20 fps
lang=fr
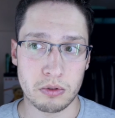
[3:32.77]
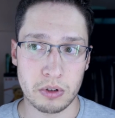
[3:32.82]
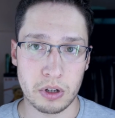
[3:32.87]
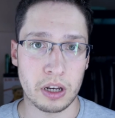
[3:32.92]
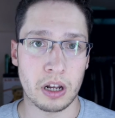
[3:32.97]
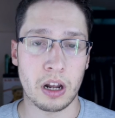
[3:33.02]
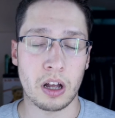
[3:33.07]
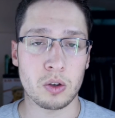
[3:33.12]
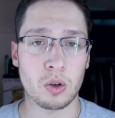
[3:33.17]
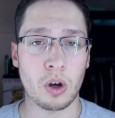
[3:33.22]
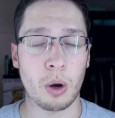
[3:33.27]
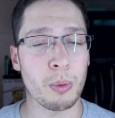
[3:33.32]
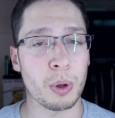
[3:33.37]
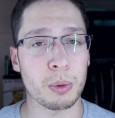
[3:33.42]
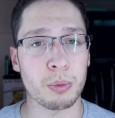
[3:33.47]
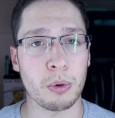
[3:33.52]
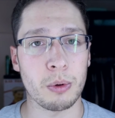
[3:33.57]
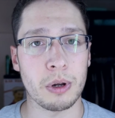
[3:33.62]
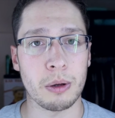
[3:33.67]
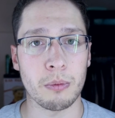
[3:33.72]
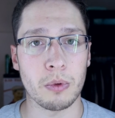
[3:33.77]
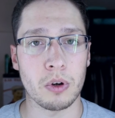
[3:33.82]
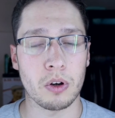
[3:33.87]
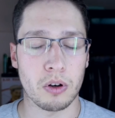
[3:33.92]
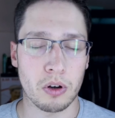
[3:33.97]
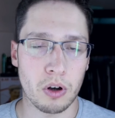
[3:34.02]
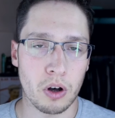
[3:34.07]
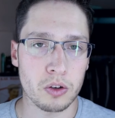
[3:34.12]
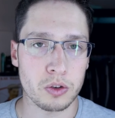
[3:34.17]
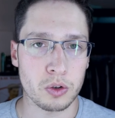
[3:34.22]
et là, tu auras moins de problèmes,
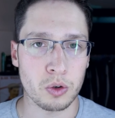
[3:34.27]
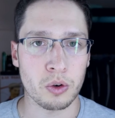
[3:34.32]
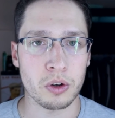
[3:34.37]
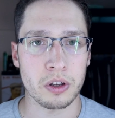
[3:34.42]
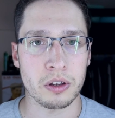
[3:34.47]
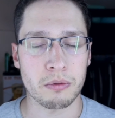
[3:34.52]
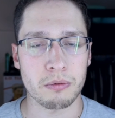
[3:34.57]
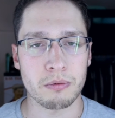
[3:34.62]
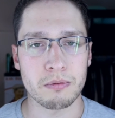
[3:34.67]
en théorie.